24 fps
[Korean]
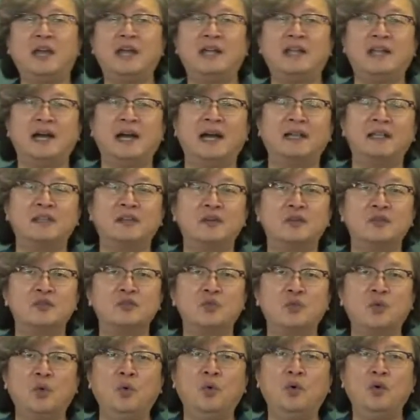해당하는
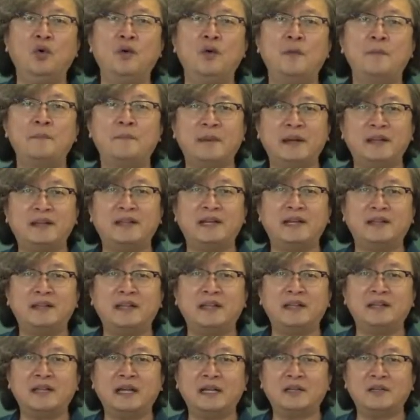것으로
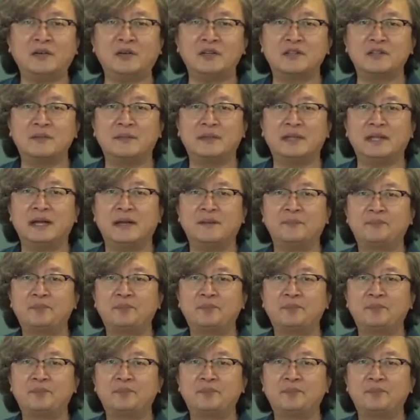판단된다는 것입니다.